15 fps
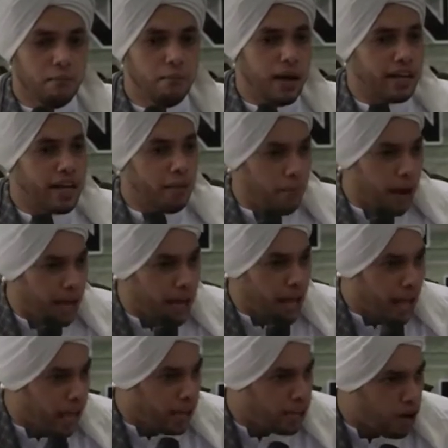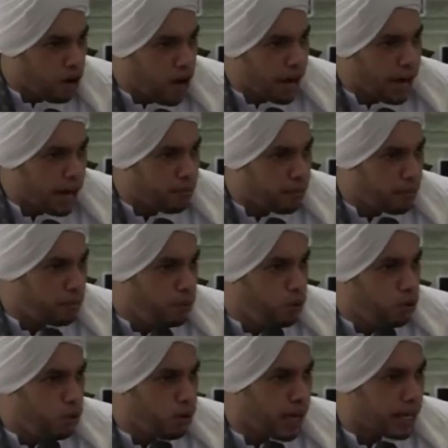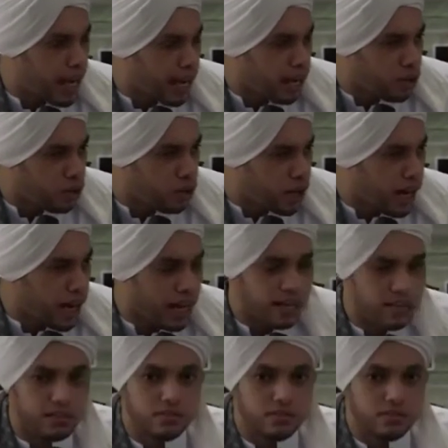bagaimana engkau akan membukukan Al-Qur'an